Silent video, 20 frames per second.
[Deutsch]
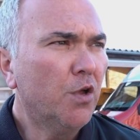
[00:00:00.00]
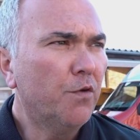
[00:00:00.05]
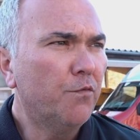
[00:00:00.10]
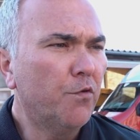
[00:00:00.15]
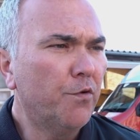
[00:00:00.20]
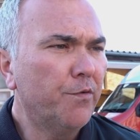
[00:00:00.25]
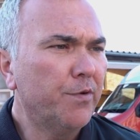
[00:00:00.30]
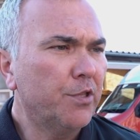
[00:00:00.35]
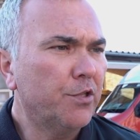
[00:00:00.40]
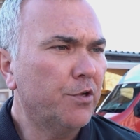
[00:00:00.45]

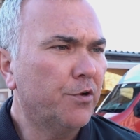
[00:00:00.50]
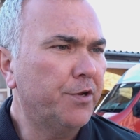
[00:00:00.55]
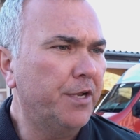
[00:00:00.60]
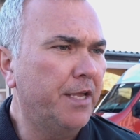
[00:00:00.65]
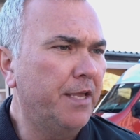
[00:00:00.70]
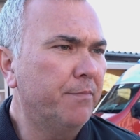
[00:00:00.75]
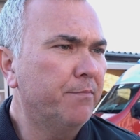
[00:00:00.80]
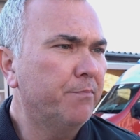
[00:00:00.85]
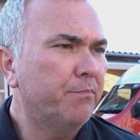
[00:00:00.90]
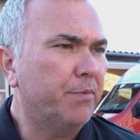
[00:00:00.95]
wo wir dann
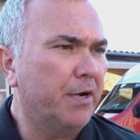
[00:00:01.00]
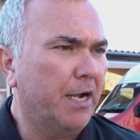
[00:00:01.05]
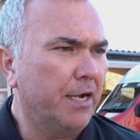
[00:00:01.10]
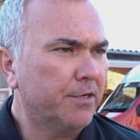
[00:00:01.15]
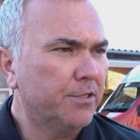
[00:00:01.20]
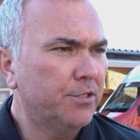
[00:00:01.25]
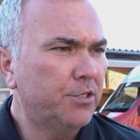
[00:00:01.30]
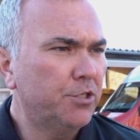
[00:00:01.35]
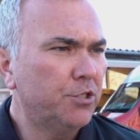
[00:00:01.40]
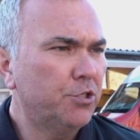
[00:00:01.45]
eben
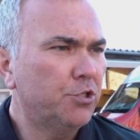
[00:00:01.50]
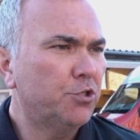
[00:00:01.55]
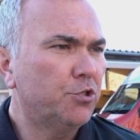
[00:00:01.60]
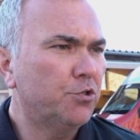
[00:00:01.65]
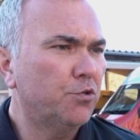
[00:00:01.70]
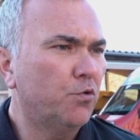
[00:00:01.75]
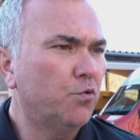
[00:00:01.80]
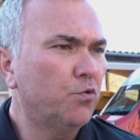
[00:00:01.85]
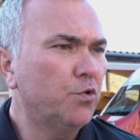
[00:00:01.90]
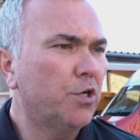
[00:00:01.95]

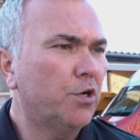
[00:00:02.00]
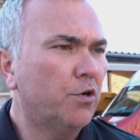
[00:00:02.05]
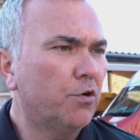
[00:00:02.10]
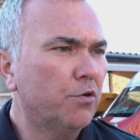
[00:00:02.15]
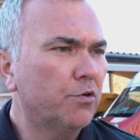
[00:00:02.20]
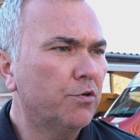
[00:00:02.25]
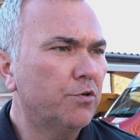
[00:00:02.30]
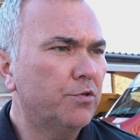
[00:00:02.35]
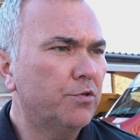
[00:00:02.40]
praktisch oder auch